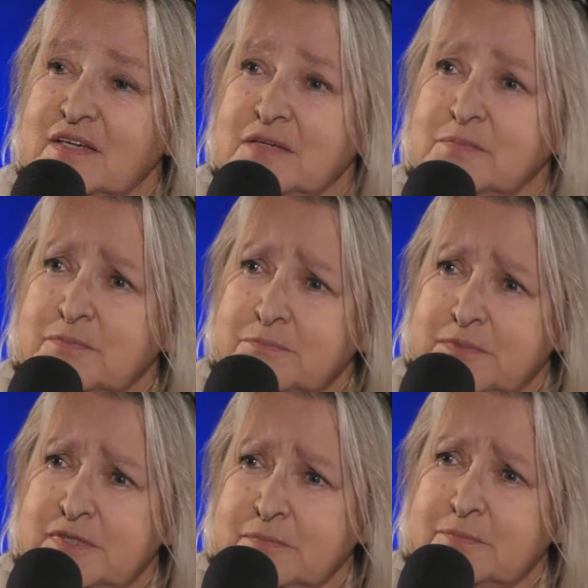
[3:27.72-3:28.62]
i
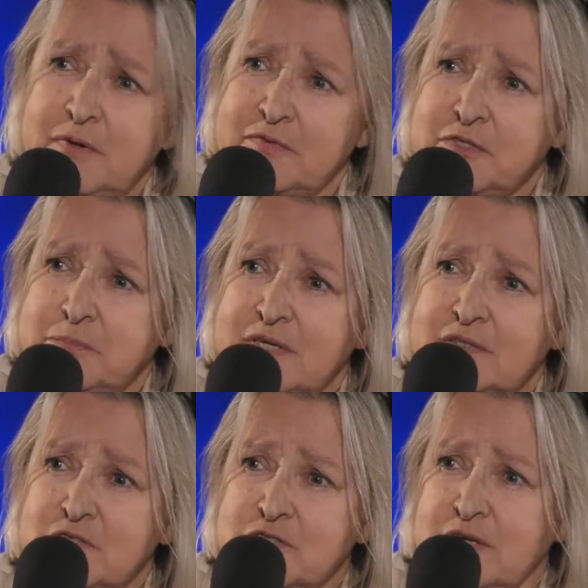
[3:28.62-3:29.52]
powiedział mi
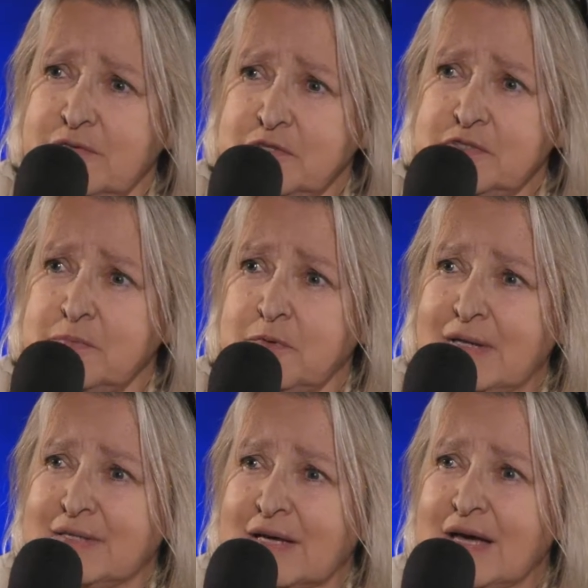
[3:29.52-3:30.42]
kiedyś, że właśnie
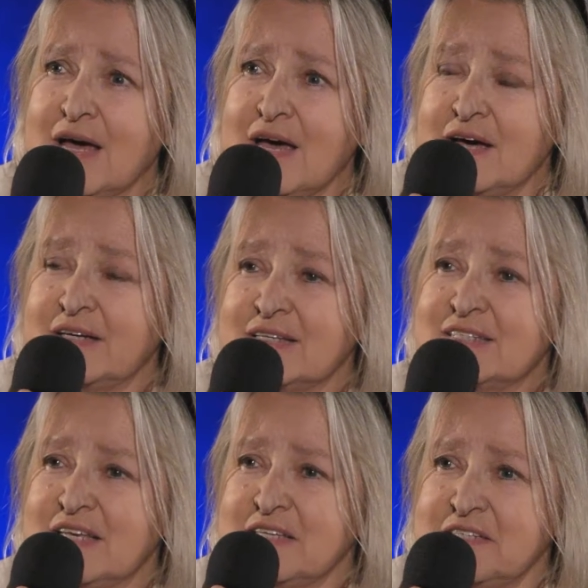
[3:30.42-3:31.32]
była taka
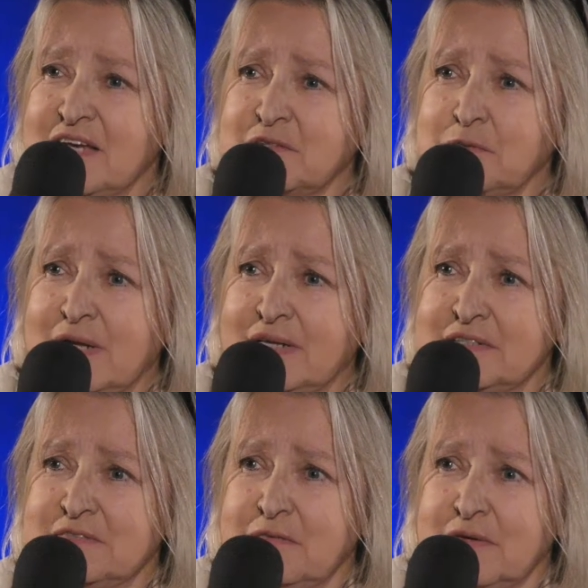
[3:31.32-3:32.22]
recenzja, która
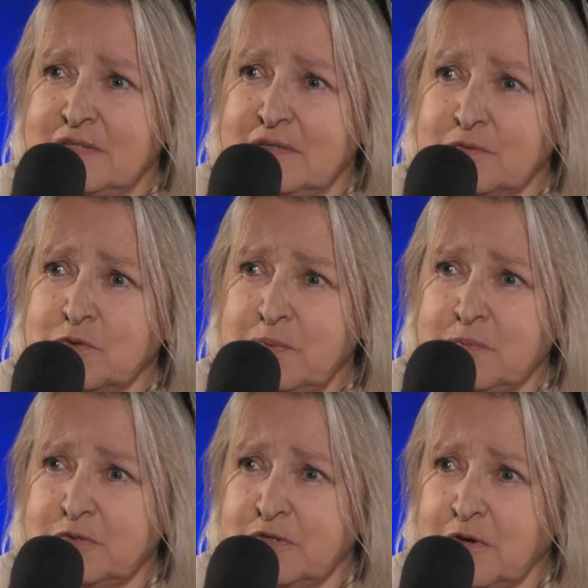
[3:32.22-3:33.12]
nazywała tę grupę
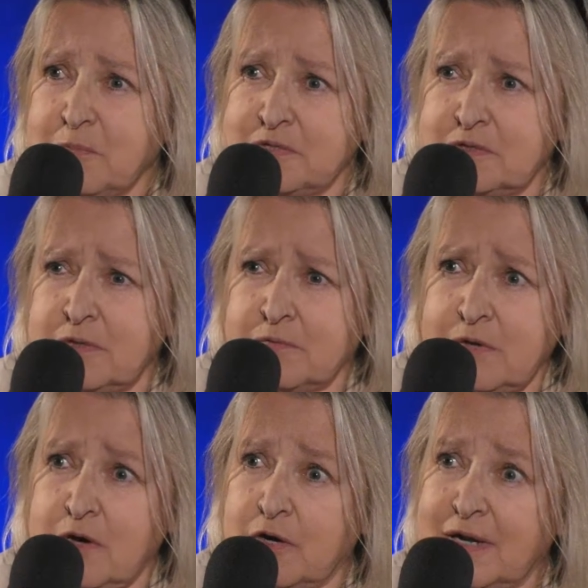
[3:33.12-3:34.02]
młodych kompozytorów
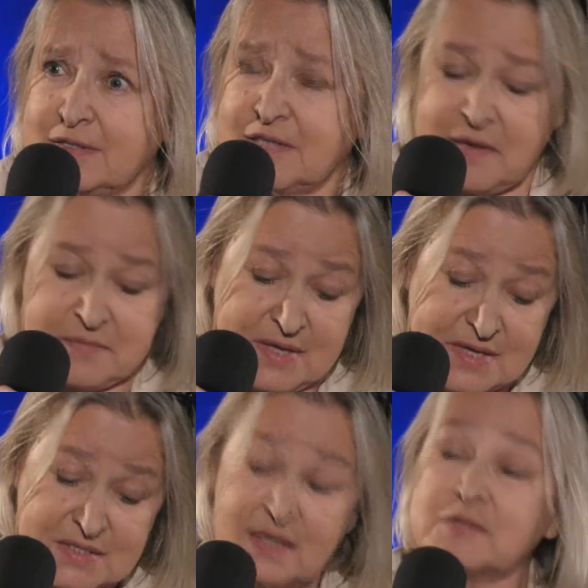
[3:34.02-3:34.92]
orlętami.
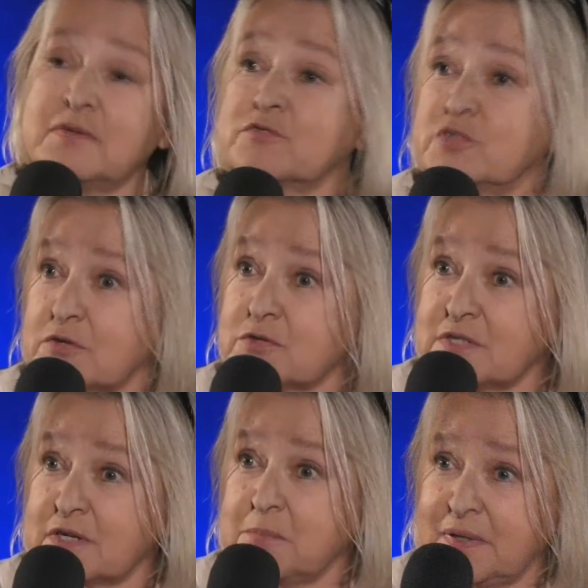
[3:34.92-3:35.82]
Ja znalazłam w
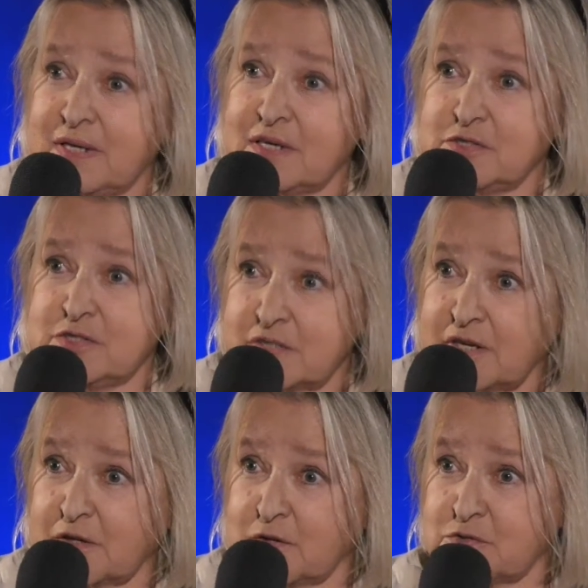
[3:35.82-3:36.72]
książce Romana
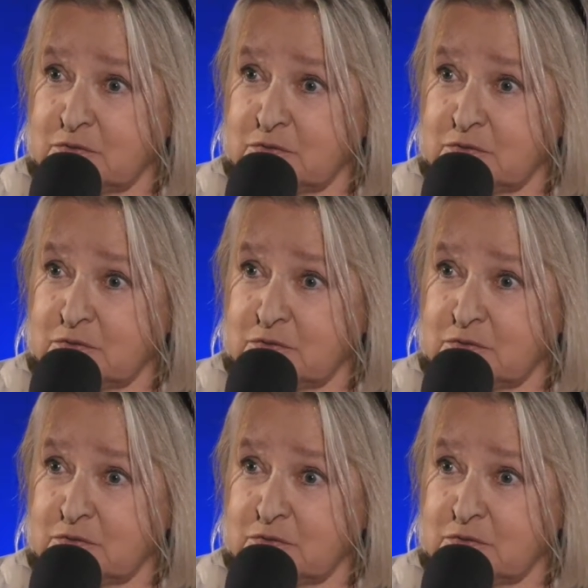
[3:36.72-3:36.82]
Jasińskiego